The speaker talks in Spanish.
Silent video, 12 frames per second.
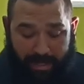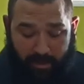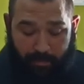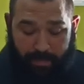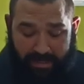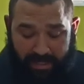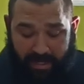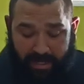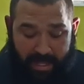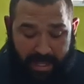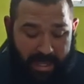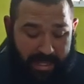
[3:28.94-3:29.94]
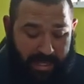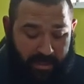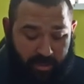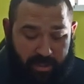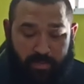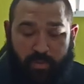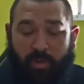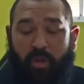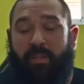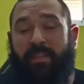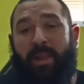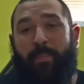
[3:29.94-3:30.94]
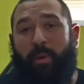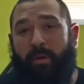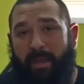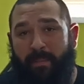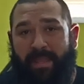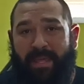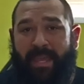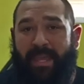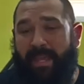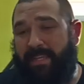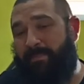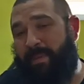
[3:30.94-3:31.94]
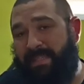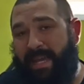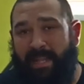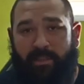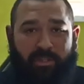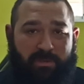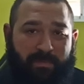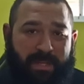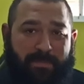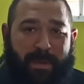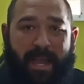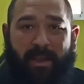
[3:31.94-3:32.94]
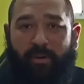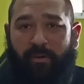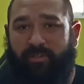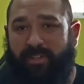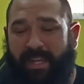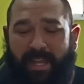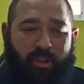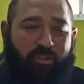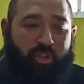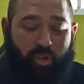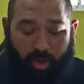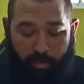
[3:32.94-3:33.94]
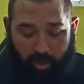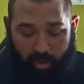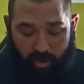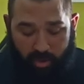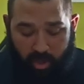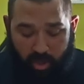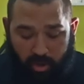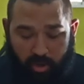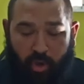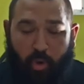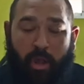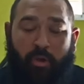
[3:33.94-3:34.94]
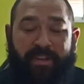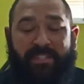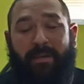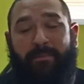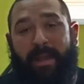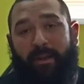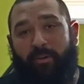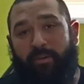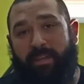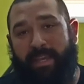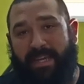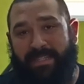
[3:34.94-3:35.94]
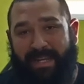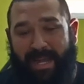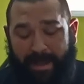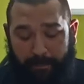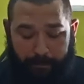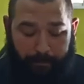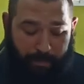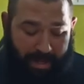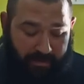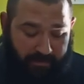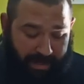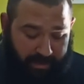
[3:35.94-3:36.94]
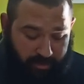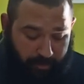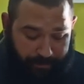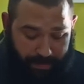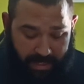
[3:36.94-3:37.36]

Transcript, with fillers: competir y entonces pues bueno, no tener problema de es más alto, es más bajo, no sé qué, no estoy cómodo, con lo cual con este banco ya será perfecto.